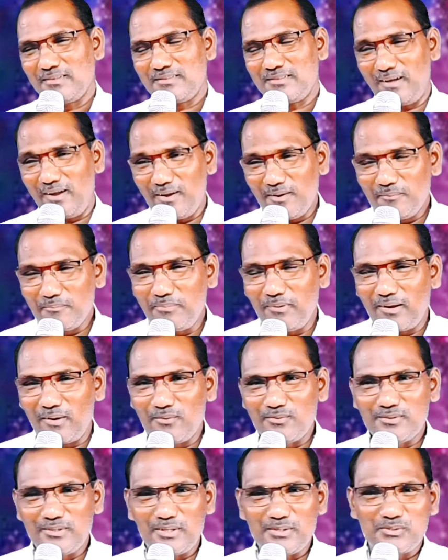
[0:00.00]
స్నానం
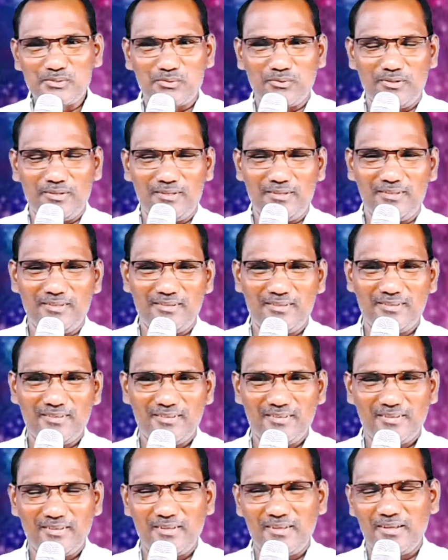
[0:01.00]
పానం చేసుకొని
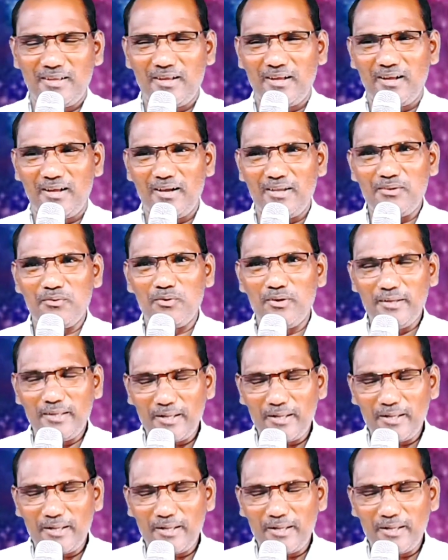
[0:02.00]
అయ్యో